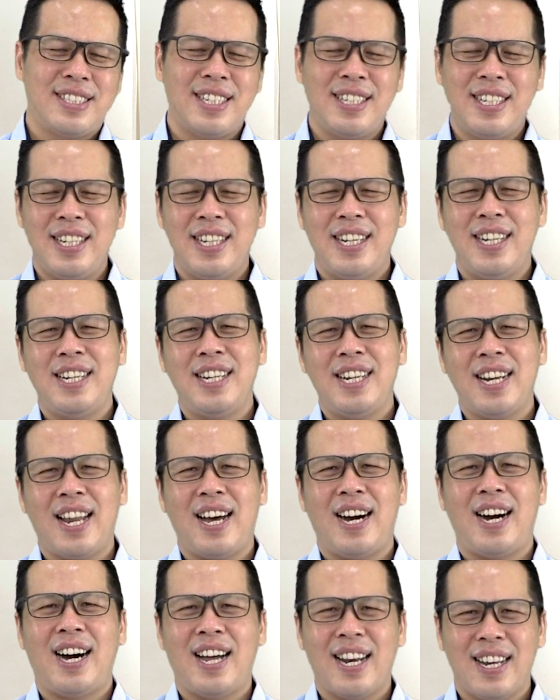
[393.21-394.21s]
Jadi
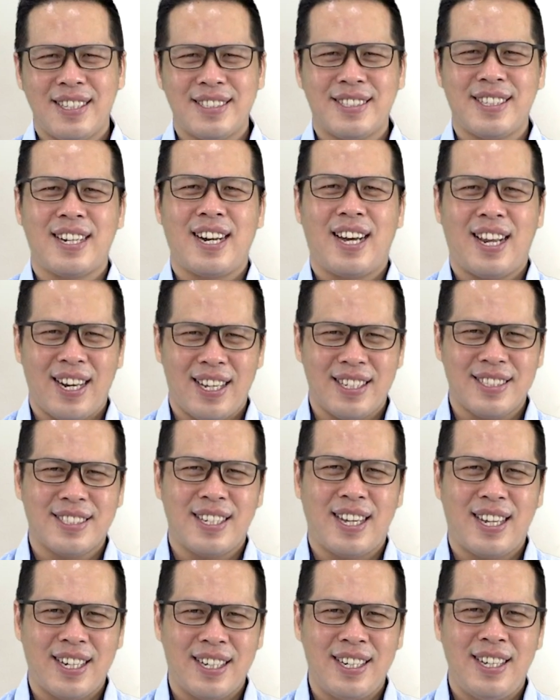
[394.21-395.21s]
inilah
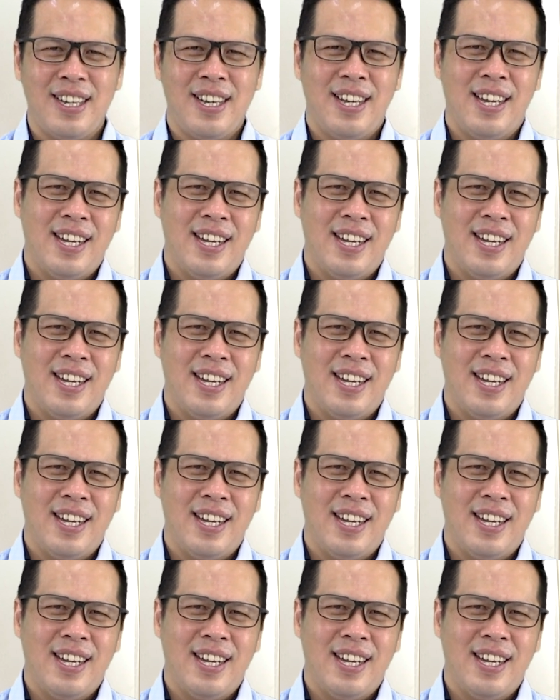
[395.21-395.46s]
alasan-alasan